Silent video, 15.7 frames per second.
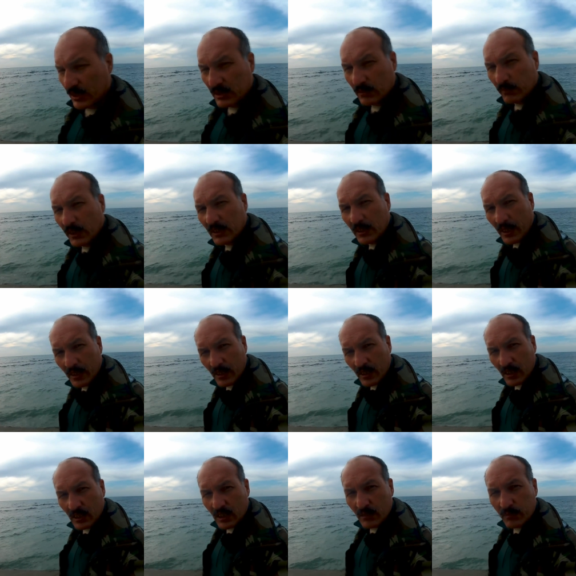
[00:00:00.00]

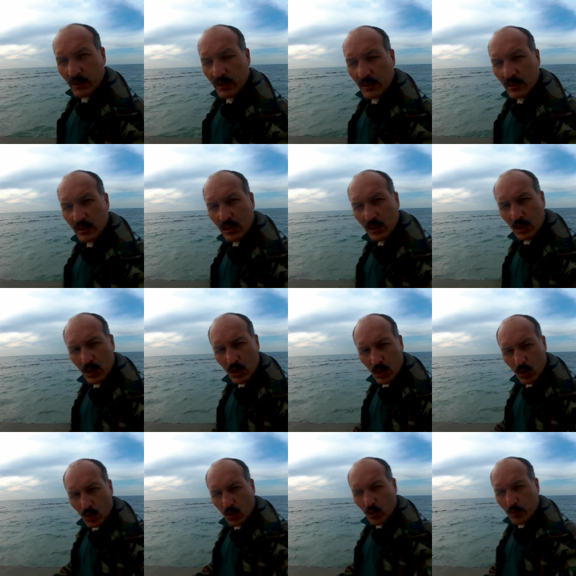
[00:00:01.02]
Посмотрела бы
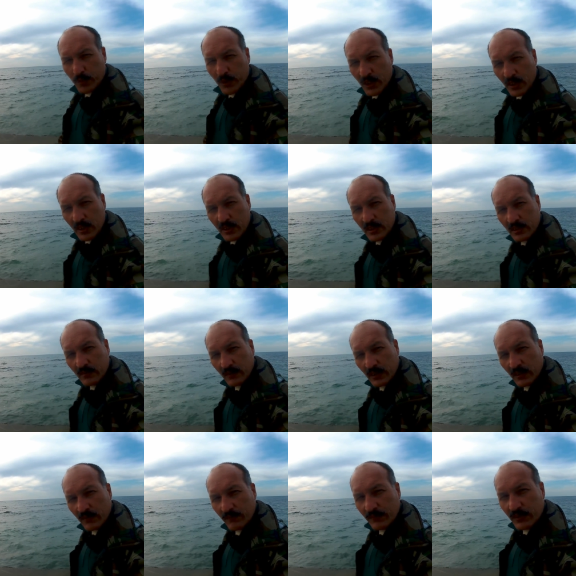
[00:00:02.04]

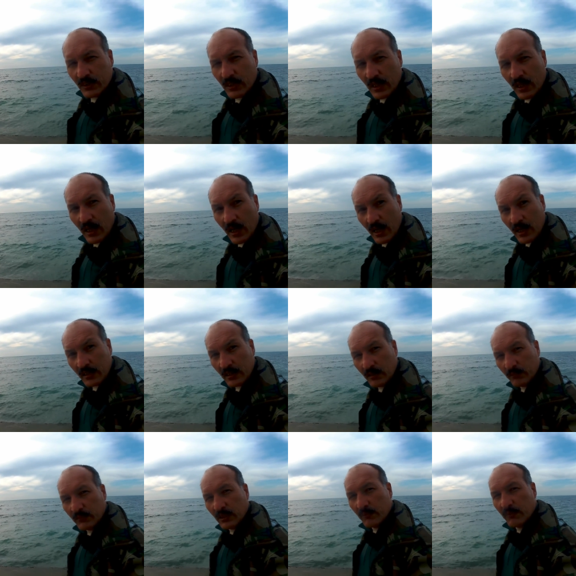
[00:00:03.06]
убийственным
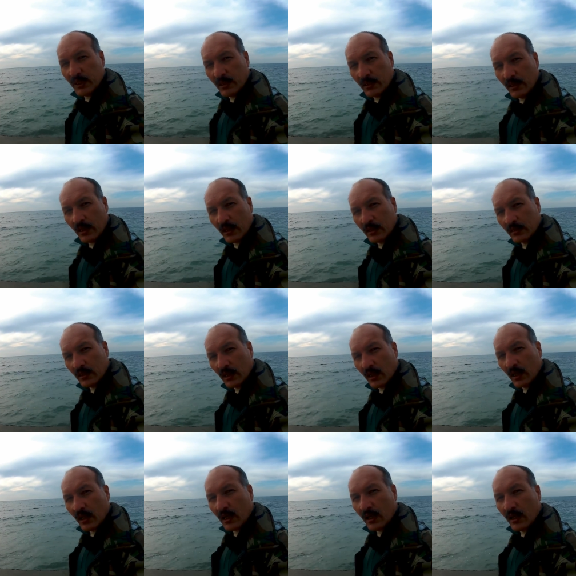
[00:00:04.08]
взглядом на меня
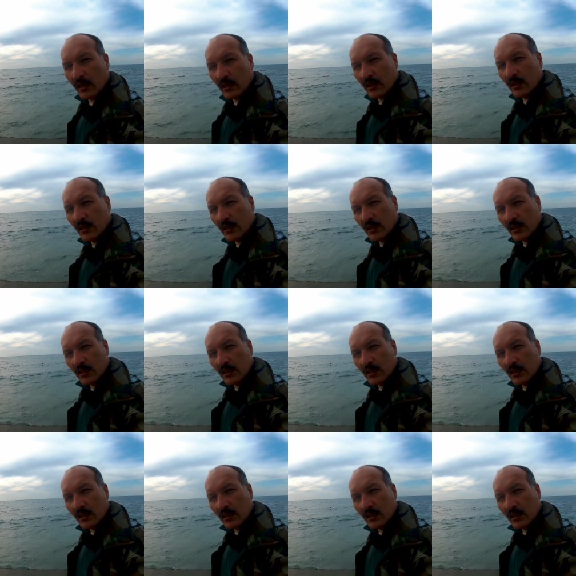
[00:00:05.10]
она